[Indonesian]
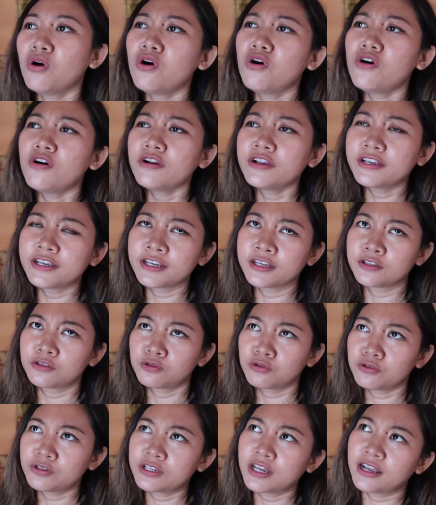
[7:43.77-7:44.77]
Oh,
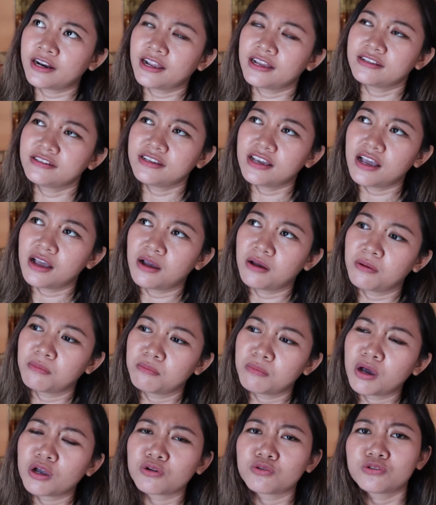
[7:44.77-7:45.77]
gitu caranya.
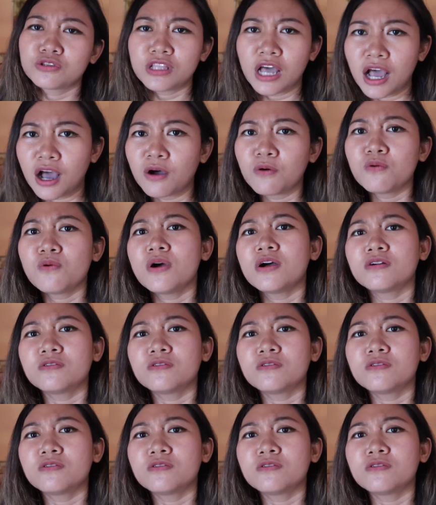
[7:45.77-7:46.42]
Baru tahu